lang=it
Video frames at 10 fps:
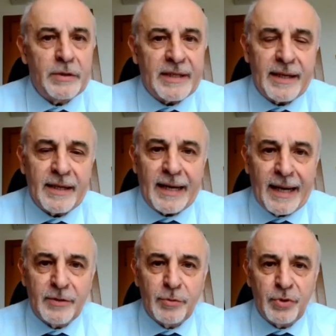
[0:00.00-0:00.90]
oltre
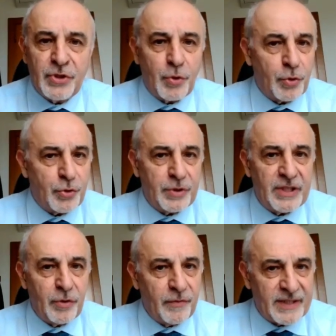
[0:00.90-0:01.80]
ad un discorso
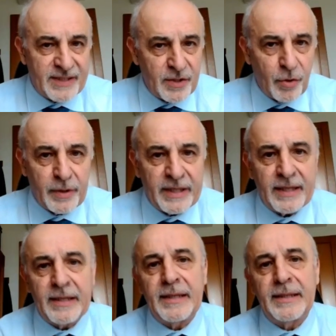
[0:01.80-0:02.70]
di
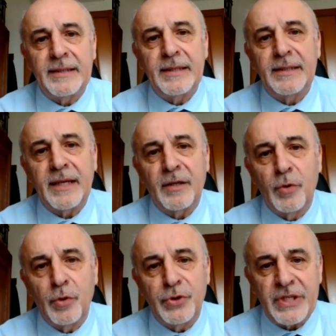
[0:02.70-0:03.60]
innovazione e di
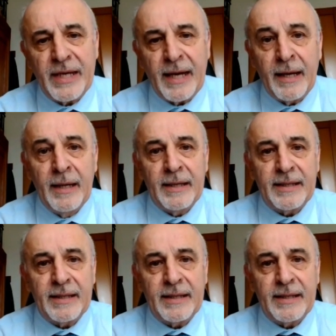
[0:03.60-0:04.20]
tecnologia,